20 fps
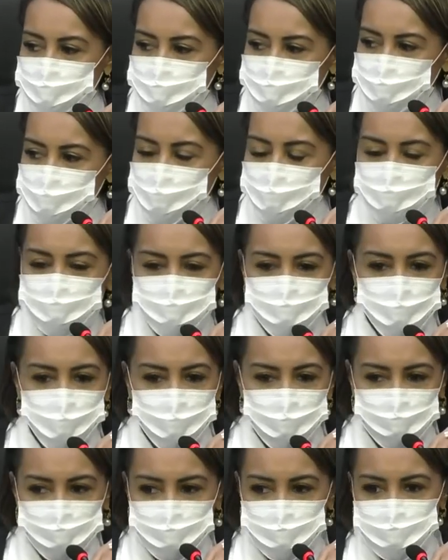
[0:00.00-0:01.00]
Próximo
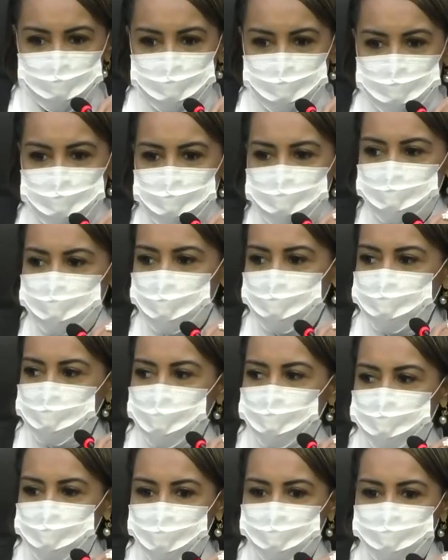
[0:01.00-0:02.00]
orador inscrito é o
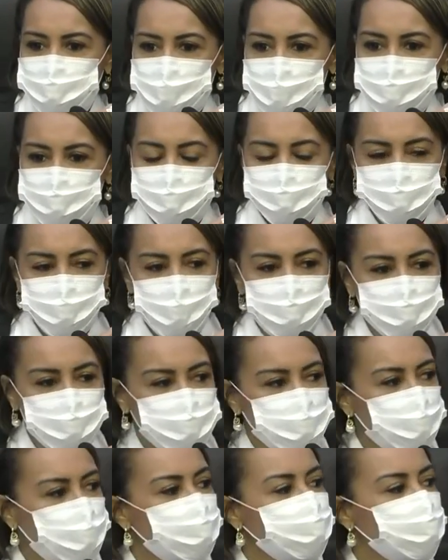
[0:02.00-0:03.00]
nobre deputado Flávio
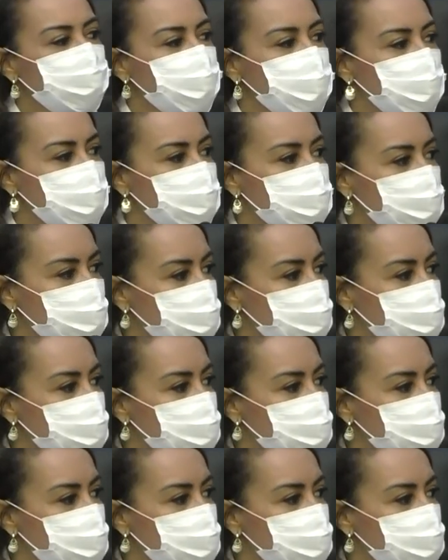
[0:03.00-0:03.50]
Serafim